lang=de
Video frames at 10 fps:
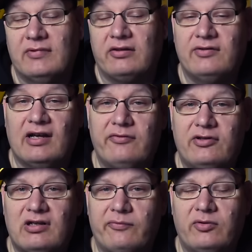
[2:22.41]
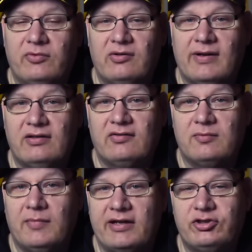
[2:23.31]
Das Finale findet am
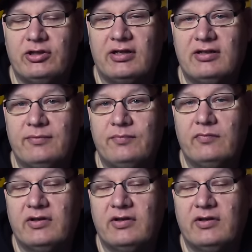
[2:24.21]
25. Mai statt,